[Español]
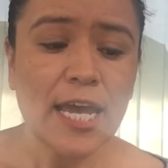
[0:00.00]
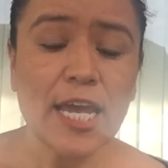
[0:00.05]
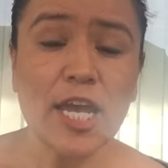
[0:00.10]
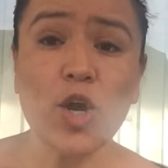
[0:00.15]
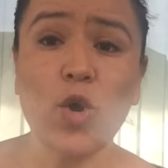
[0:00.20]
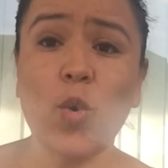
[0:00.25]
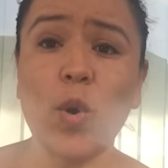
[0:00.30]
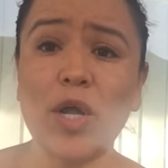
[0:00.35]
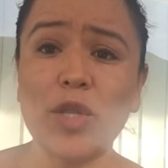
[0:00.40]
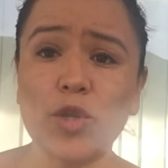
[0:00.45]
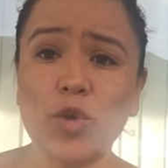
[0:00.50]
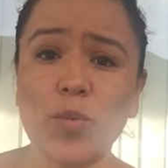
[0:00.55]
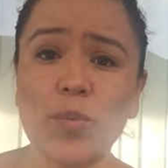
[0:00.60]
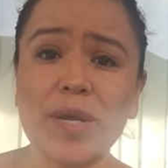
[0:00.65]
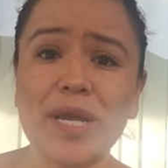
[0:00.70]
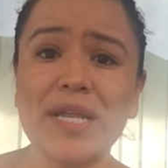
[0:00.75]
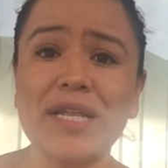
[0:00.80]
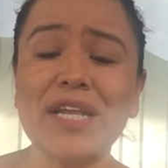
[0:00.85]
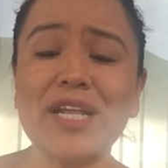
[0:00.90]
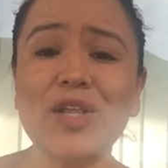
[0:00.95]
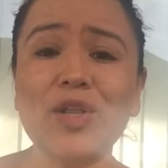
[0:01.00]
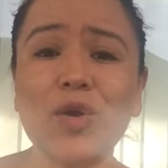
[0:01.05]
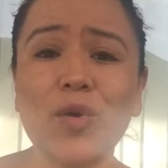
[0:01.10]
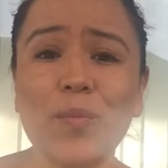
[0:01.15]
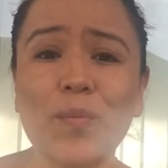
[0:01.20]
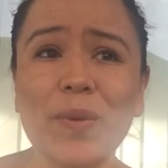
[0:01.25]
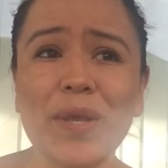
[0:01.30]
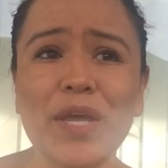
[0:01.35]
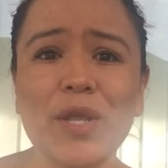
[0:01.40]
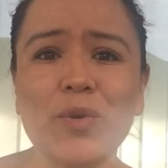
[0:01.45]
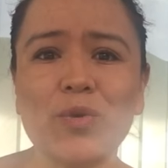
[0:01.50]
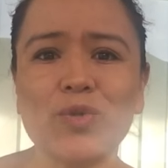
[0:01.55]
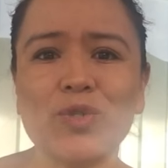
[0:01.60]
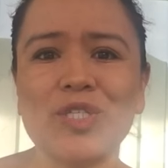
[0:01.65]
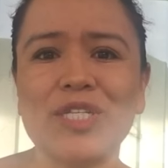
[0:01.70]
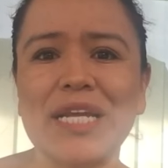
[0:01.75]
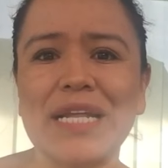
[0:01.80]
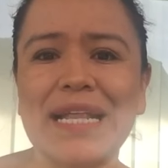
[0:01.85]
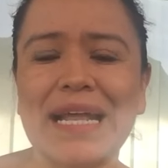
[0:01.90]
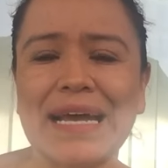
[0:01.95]
Y cuando vienen los virus
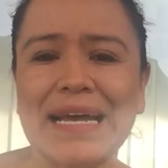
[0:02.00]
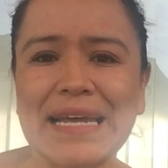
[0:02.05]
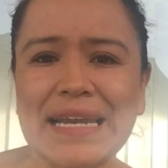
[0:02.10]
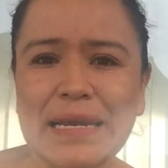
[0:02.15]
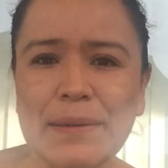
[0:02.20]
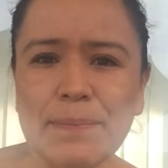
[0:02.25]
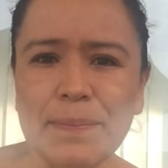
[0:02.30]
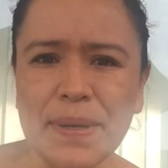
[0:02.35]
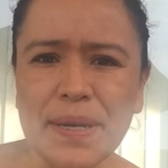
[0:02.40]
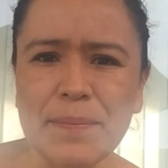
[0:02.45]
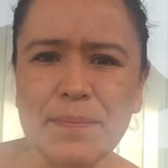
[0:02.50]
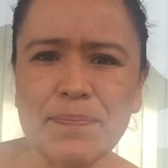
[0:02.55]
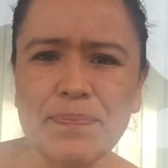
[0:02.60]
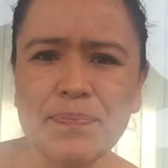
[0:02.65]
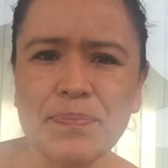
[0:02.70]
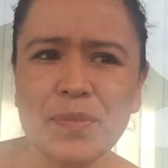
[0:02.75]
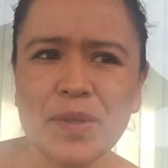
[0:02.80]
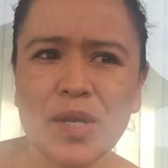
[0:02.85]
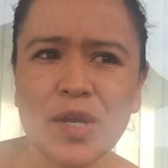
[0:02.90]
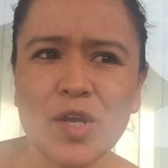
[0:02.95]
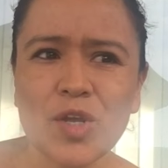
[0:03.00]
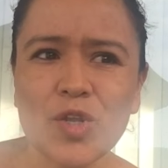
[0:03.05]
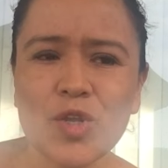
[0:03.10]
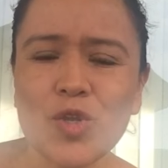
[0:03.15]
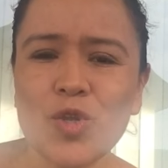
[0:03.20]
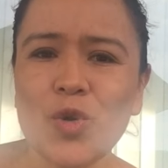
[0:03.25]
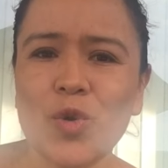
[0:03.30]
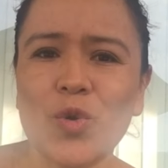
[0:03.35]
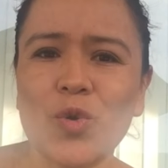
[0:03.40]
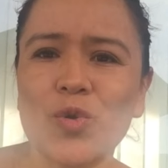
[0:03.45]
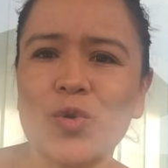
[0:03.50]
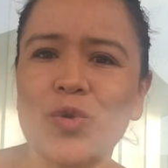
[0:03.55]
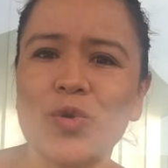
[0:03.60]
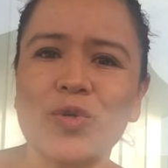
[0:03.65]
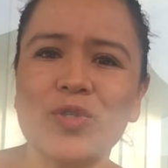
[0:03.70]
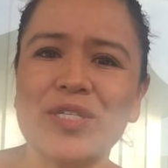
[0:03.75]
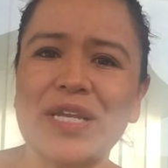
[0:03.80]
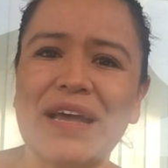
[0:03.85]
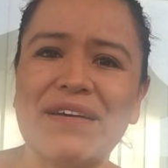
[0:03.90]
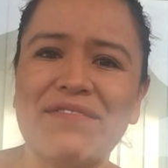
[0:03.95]
de la gripe, no
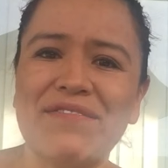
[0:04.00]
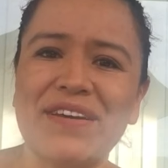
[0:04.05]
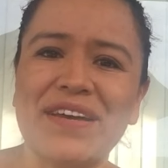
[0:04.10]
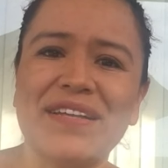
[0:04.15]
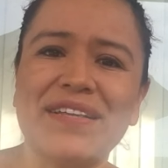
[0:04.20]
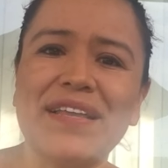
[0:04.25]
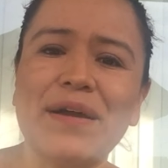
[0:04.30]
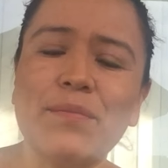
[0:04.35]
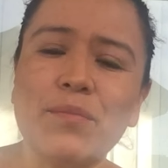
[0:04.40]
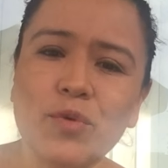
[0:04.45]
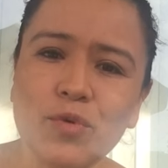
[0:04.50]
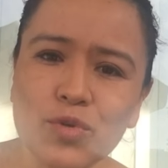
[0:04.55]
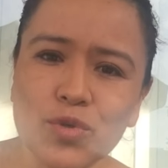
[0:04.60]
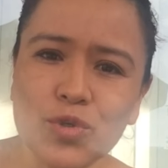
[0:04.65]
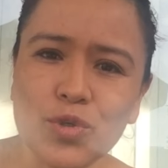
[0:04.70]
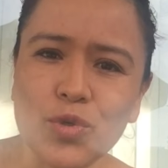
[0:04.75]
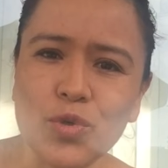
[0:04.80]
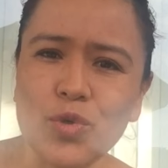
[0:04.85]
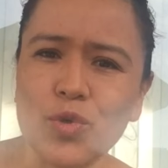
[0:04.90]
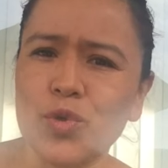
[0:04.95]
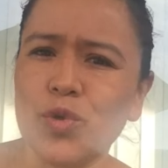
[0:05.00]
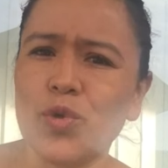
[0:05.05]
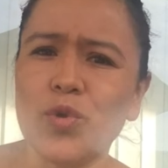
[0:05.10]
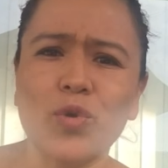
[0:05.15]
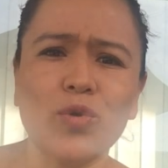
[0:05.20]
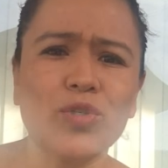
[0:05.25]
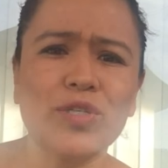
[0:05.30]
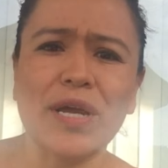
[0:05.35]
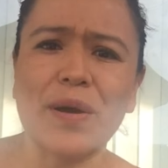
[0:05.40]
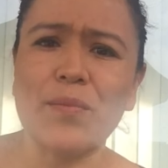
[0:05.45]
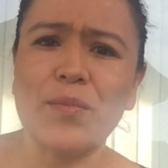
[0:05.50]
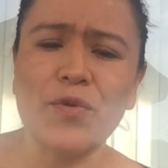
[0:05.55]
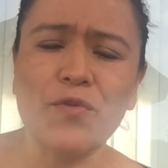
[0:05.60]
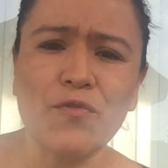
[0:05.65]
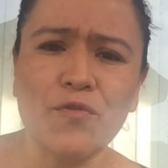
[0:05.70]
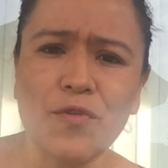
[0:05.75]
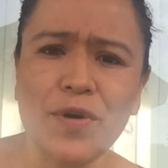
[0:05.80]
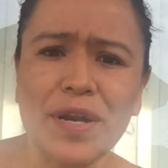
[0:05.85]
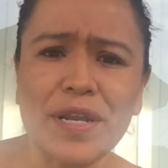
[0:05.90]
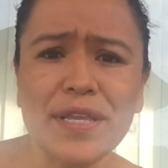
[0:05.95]
nos afecta mucho, no nos da muy
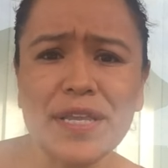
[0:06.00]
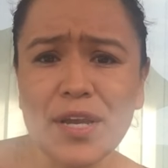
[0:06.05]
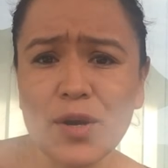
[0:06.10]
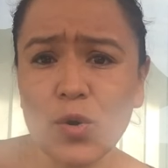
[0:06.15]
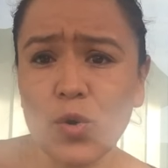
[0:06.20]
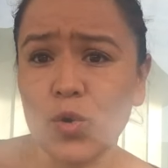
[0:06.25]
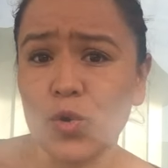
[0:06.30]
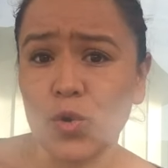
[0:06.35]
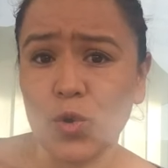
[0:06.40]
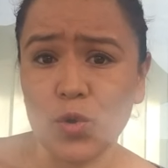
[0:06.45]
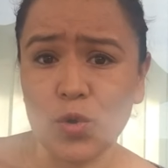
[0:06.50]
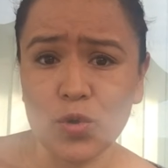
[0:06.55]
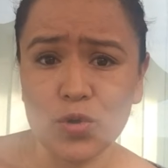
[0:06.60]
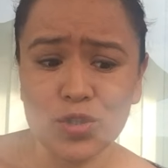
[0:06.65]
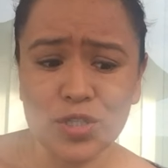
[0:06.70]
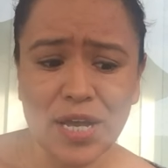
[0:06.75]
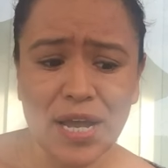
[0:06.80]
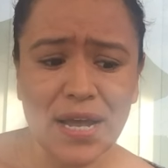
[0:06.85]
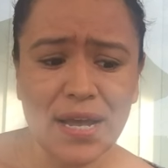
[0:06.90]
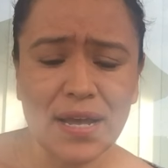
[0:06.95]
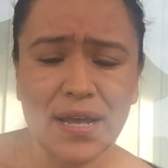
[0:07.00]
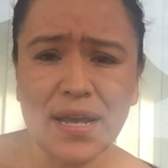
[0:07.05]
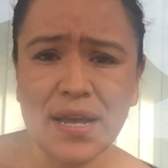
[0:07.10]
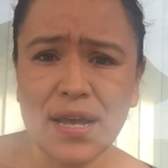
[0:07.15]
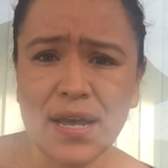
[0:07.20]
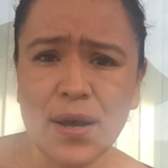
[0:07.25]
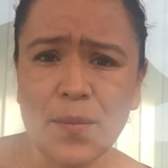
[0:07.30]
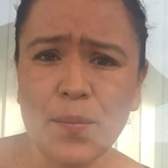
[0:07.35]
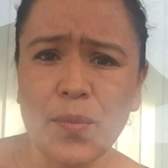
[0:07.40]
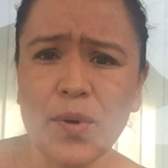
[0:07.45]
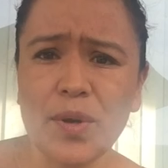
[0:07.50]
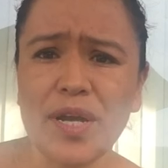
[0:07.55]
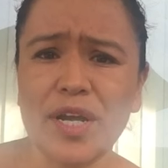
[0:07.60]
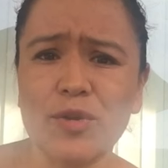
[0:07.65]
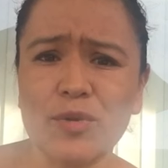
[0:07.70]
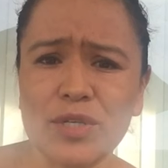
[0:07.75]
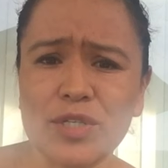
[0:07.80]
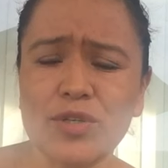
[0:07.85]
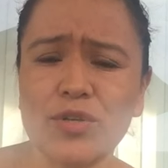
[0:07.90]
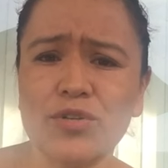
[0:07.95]
fuerte o no nos da porque
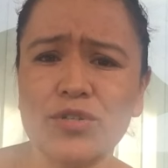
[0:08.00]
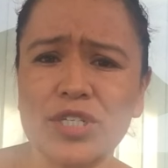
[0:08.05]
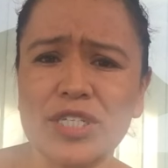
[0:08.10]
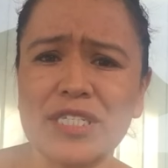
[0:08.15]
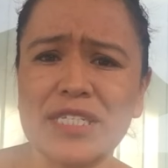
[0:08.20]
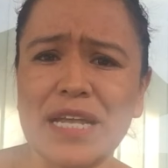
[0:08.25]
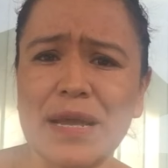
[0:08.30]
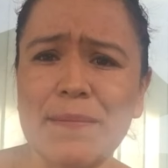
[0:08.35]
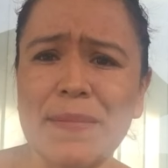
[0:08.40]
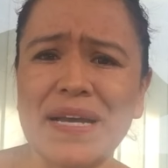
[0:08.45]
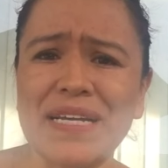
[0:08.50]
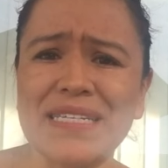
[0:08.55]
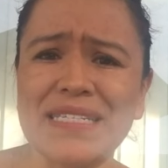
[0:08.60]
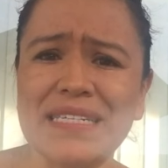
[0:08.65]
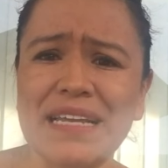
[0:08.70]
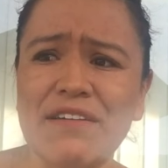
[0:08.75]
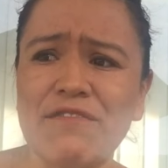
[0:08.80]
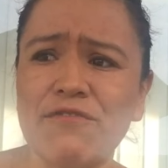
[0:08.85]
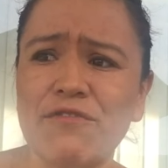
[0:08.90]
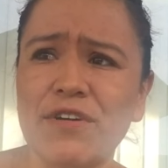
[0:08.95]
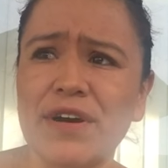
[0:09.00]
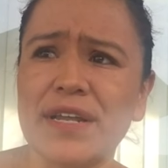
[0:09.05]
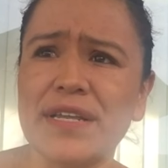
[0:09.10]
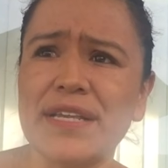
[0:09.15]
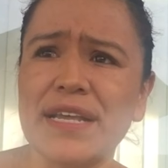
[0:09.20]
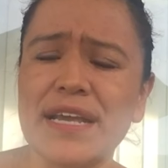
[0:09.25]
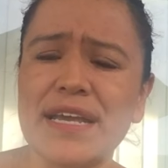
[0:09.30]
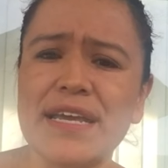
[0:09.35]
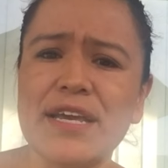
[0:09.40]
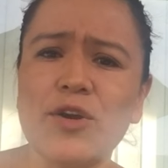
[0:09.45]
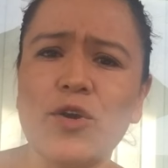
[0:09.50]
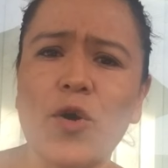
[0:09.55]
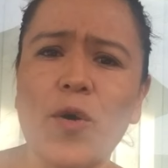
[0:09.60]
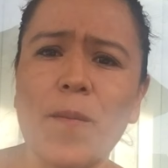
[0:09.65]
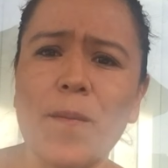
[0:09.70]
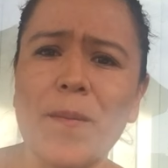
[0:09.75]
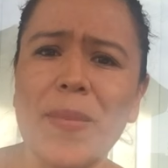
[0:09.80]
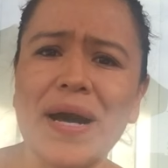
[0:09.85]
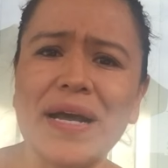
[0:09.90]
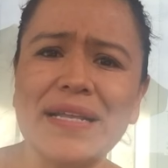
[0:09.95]
nuestro sistema está fuerte y
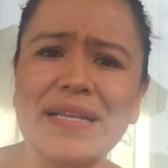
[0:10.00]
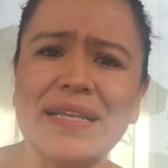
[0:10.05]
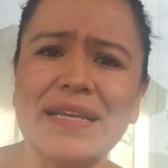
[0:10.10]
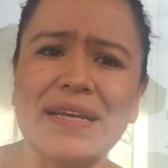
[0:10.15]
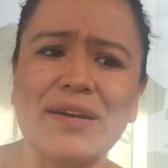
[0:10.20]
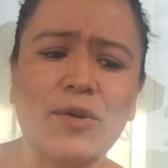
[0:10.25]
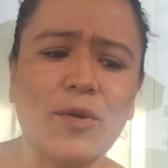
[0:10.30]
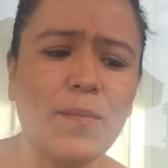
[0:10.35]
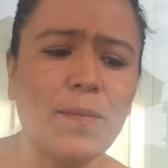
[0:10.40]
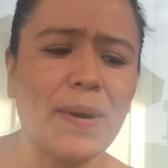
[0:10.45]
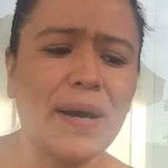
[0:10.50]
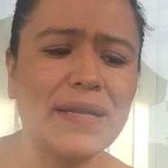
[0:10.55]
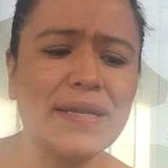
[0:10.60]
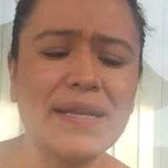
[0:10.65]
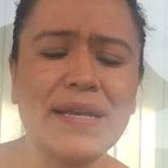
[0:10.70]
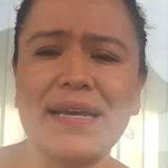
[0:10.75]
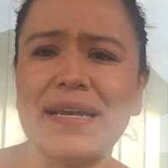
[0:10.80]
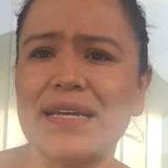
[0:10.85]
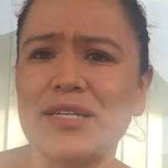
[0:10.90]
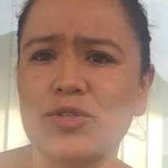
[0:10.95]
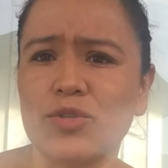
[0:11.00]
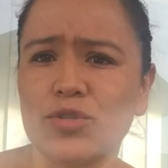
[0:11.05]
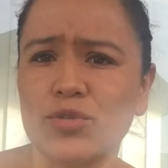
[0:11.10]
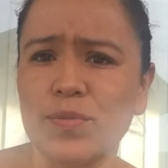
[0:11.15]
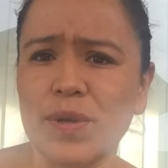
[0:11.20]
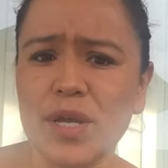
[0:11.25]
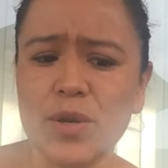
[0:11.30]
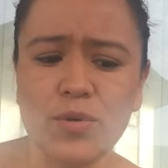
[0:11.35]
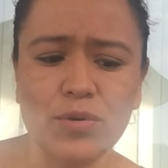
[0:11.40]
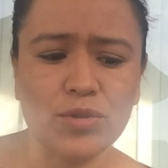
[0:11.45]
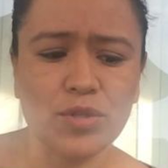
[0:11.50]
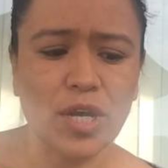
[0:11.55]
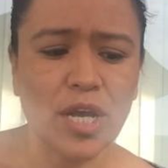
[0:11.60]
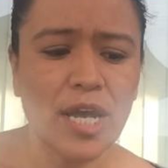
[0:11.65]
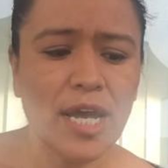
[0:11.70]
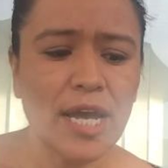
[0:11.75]
combate, combate esos virus.